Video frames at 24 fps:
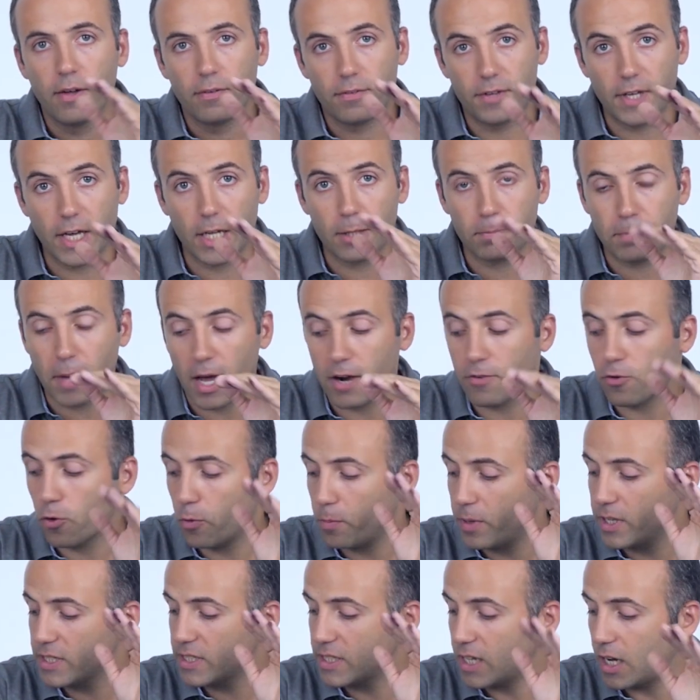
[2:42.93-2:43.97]
Fiyat
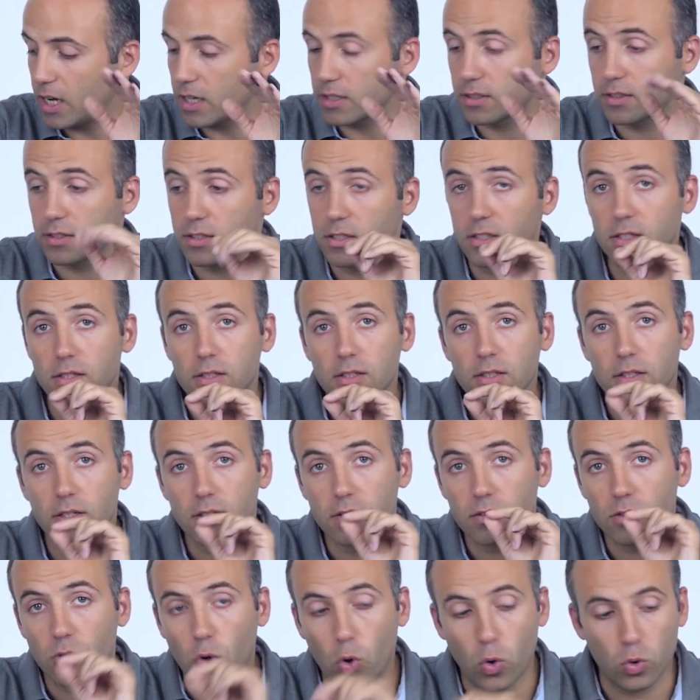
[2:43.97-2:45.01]
performans artınız
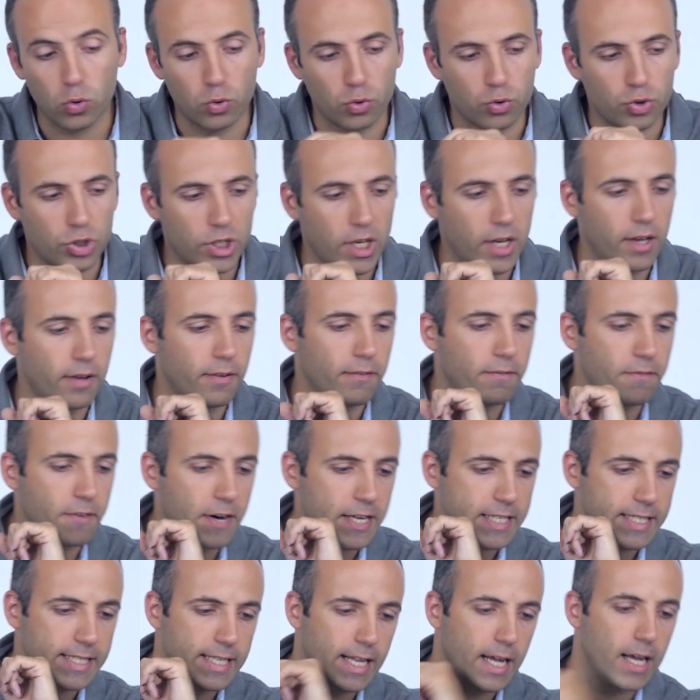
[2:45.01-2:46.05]
oldukça
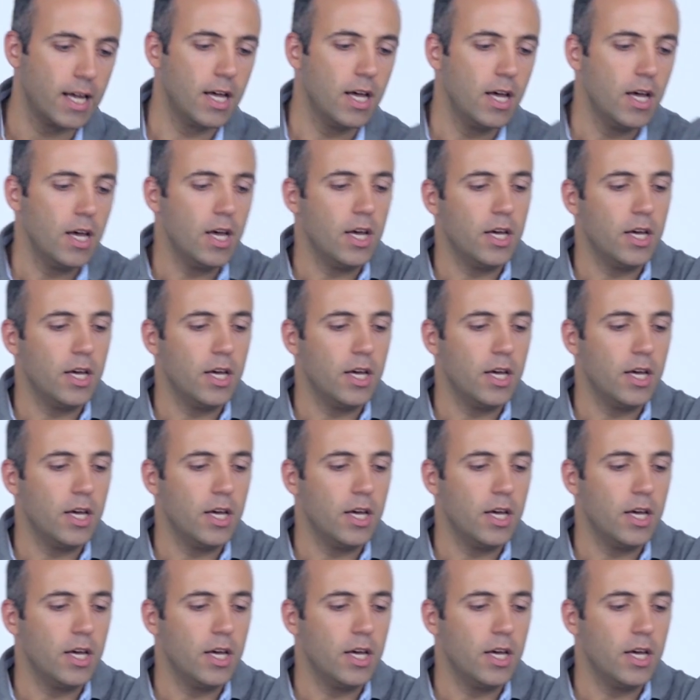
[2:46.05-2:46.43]
fazla.